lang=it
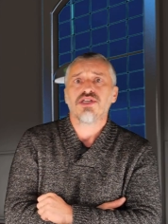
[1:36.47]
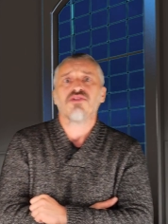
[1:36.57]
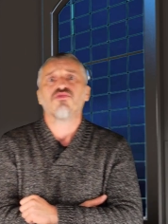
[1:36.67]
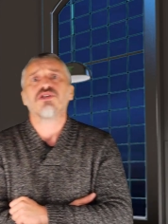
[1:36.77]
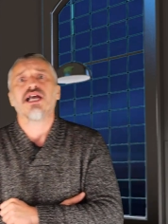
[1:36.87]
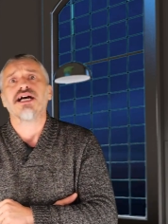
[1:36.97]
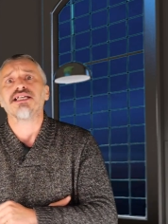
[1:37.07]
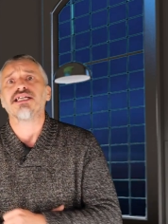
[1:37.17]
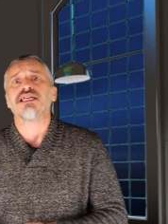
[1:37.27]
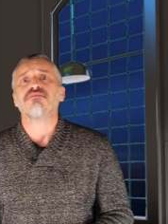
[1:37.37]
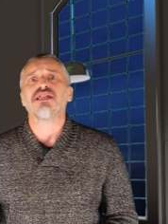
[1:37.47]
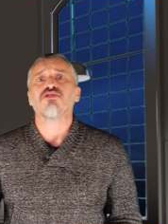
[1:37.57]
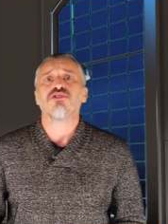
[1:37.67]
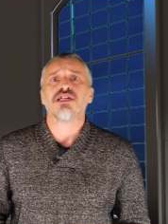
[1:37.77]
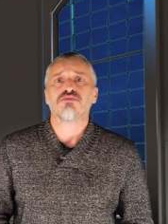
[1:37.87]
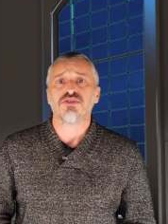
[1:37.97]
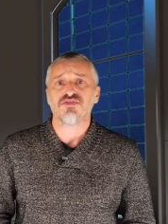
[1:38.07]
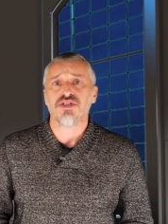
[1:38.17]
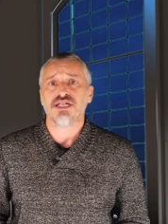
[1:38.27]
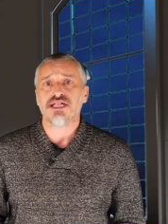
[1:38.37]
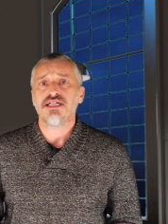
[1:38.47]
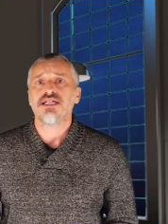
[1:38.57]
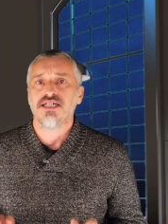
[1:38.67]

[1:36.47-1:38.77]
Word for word: i vulcani immettono in atmosfera